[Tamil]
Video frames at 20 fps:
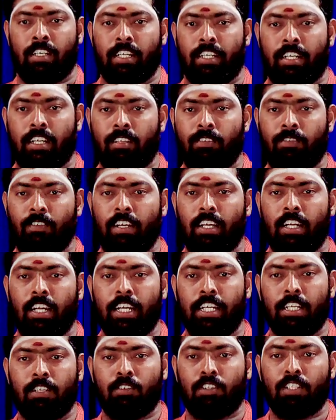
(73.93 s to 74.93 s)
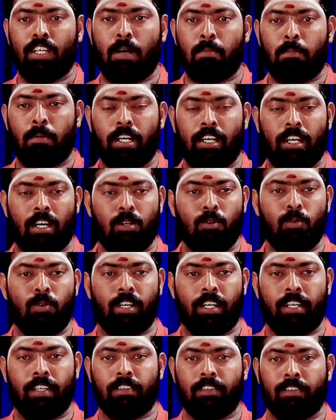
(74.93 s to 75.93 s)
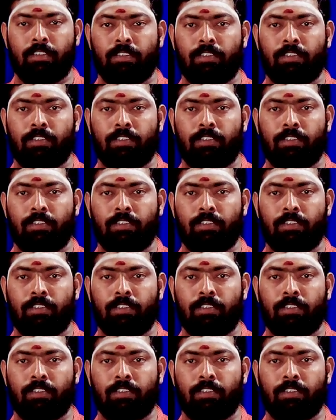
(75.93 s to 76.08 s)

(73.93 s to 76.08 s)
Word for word: எட்டாவது ஃபெயில் ஆகிட்டு வந்து அப்பாட்ட அழுகுறேன்